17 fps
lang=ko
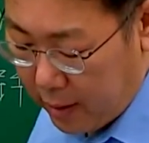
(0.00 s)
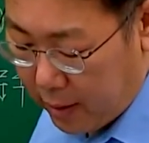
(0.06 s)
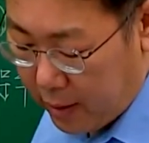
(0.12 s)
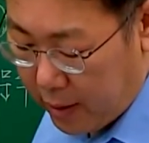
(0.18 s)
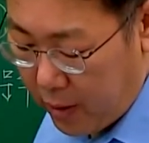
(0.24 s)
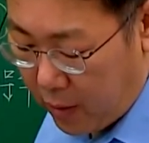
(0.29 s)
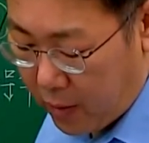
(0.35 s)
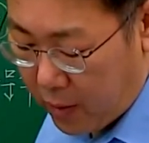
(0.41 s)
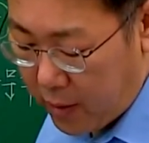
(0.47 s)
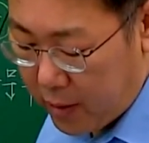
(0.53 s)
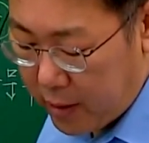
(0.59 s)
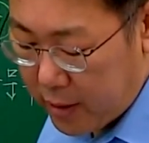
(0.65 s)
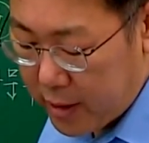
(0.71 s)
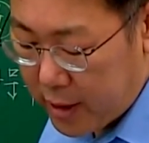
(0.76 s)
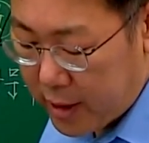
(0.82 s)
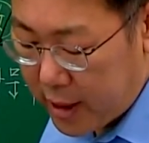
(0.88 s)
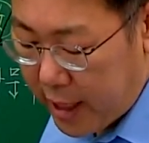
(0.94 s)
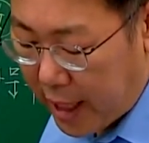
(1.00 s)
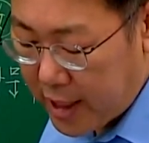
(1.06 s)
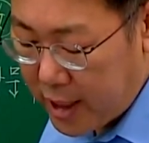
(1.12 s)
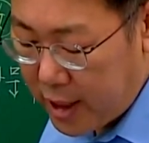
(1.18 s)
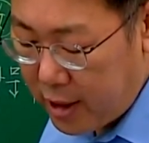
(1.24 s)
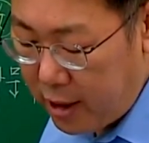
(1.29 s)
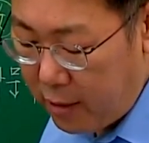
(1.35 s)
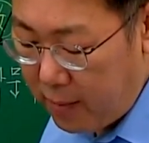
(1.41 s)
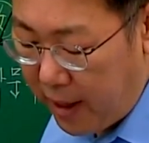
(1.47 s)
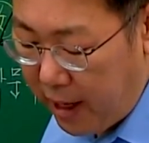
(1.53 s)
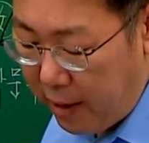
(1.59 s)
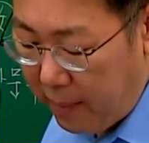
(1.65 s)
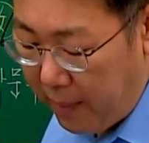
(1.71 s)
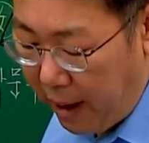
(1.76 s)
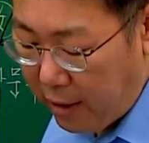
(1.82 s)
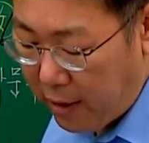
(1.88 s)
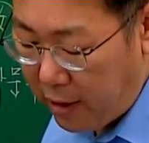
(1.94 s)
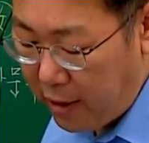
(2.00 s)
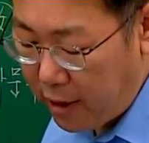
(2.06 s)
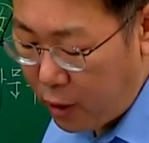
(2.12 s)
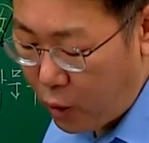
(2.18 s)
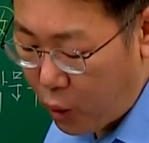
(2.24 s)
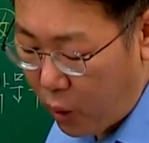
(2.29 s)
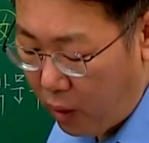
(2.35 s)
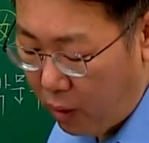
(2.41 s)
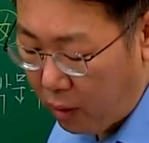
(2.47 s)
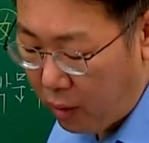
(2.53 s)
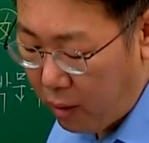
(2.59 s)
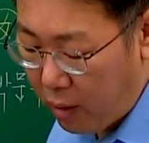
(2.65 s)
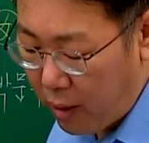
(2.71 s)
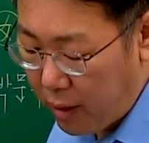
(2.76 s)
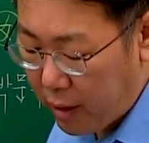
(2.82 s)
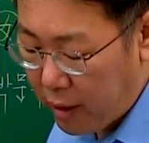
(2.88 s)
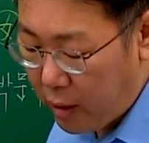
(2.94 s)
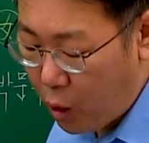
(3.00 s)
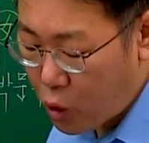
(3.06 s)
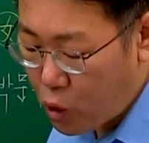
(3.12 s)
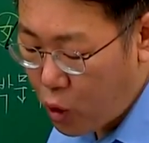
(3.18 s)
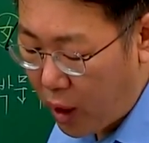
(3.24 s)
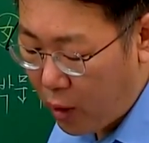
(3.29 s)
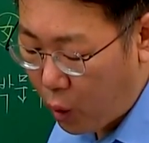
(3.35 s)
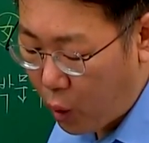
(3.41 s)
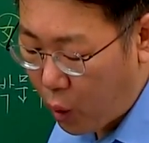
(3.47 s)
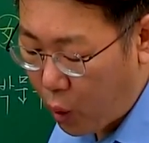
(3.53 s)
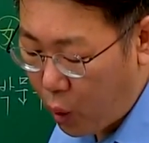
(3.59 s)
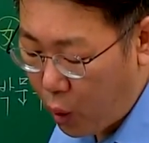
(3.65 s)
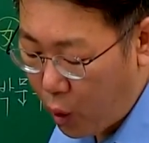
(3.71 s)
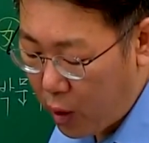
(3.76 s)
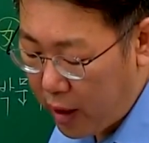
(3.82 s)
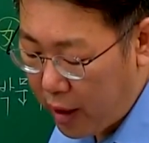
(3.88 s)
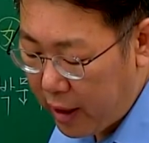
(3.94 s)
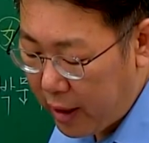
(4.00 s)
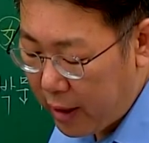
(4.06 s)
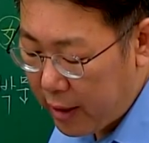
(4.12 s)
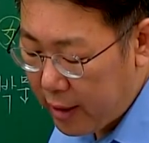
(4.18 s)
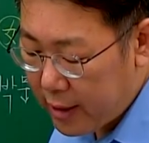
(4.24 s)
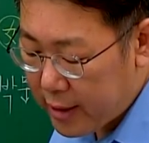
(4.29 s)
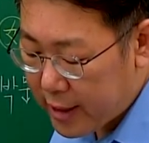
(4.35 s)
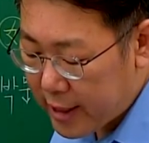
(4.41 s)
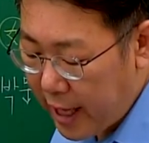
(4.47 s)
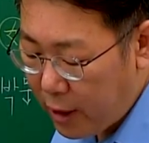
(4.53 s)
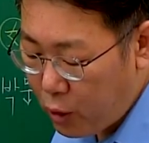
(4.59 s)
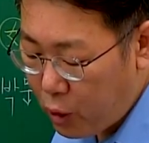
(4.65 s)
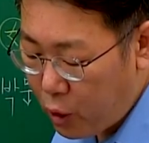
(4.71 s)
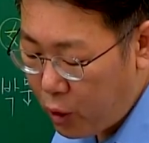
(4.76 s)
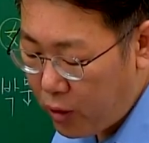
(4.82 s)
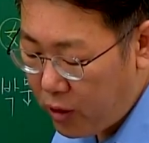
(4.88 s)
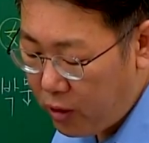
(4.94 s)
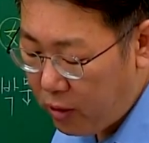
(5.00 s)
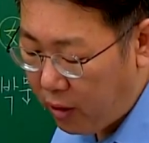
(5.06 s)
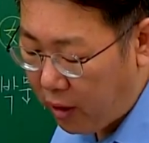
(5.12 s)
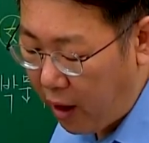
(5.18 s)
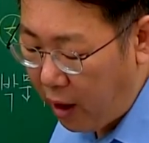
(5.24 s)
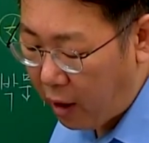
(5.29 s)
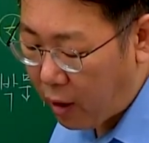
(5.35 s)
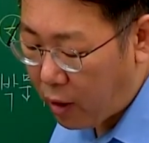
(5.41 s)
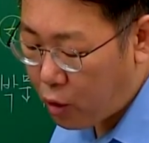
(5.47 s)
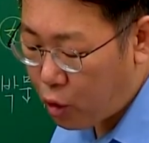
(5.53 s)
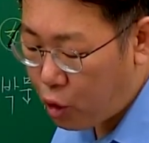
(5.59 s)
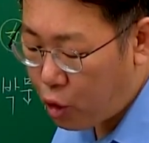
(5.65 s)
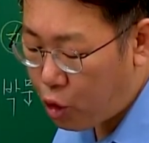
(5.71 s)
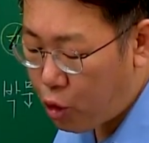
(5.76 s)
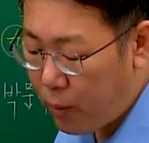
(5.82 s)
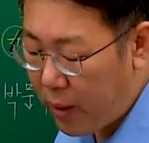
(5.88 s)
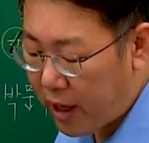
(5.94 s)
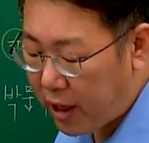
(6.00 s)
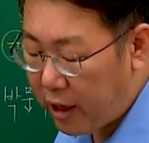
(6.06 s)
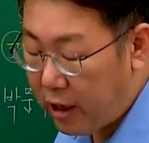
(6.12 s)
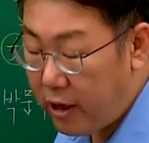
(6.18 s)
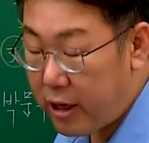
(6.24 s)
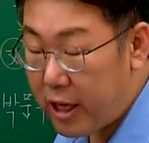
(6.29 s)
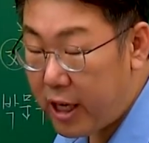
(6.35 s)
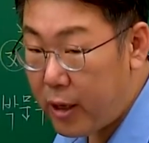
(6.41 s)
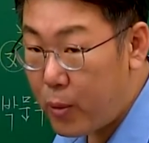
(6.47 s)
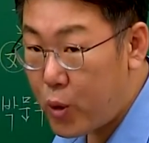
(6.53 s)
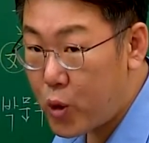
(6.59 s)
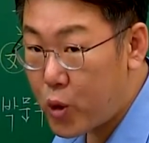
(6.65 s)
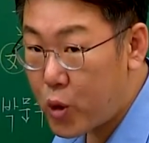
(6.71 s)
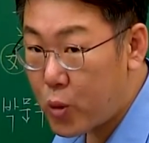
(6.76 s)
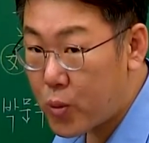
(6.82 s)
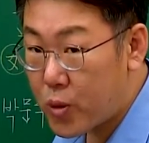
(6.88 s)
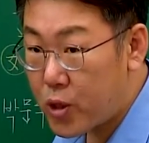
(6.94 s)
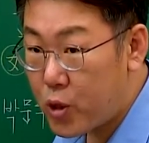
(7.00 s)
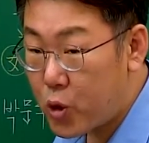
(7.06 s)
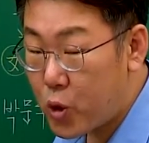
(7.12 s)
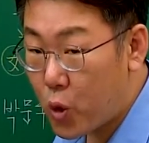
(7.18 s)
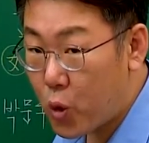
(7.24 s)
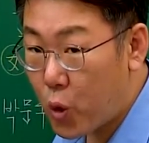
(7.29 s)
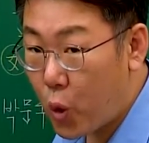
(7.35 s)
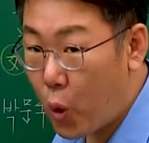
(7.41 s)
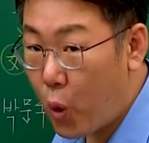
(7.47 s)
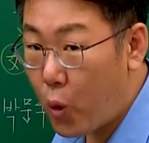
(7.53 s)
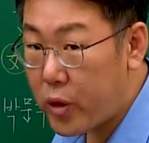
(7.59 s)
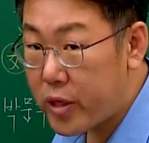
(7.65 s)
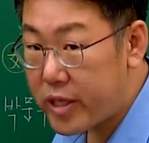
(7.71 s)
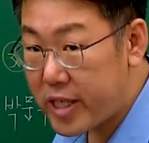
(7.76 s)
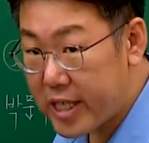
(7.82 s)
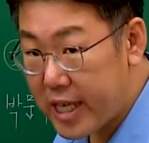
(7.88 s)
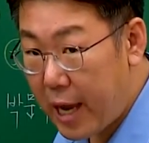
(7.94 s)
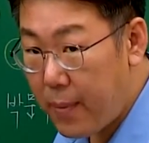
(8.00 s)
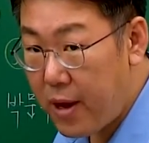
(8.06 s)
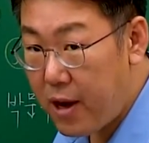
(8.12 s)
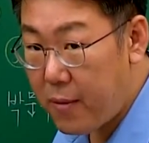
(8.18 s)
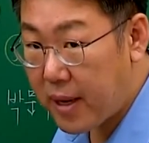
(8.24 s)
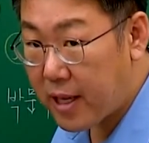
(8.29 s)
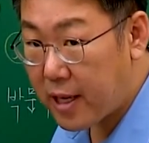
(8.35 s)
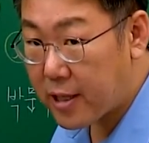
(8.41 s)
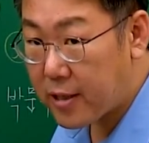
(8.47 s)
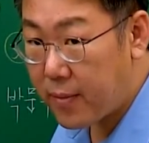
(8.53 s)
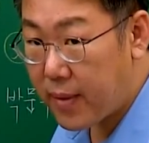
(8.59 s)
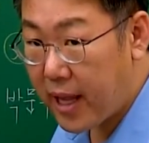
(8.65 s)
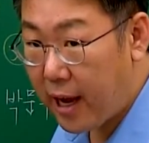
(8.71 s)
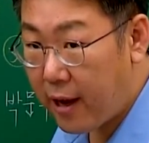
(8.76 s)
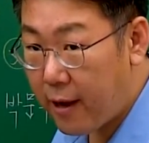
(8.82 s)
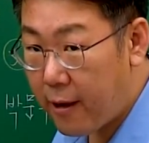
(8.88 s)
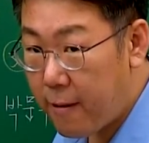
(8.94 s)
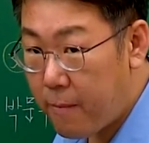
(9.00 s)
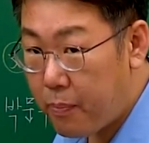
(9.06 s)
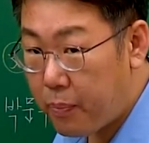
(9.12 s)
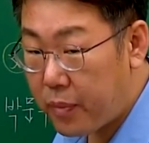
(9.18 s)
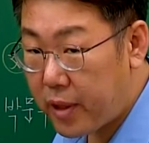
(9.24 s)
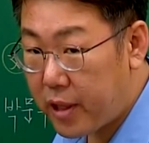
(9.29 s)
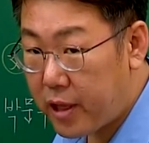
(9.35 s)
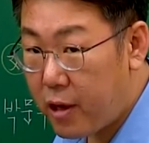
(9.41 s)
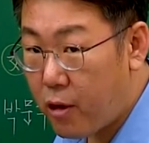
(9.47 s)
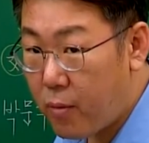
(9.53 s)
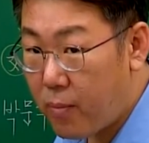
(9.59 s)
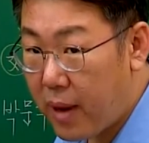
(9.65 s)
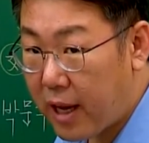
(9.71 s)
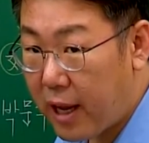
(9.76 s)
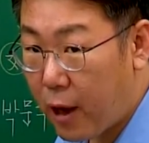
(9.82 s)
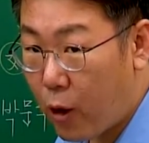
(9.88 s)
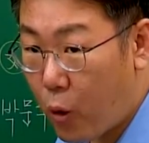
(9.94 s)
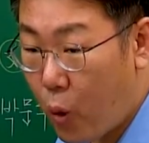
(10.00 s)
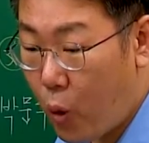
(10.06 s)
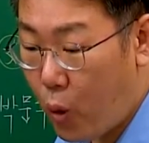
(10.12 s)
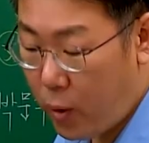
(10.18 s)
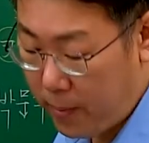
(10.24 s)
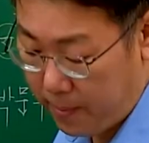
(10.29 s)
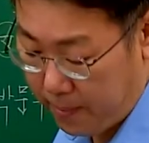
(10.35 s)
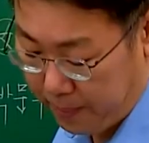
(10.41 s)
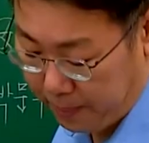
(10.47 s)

기억 자신들만의 마을을 이루어 거주하였고 상투를 틀거나 두루마기를 입을 수 없을 정도로 차별을 받았습니다. 기억맞겠고 은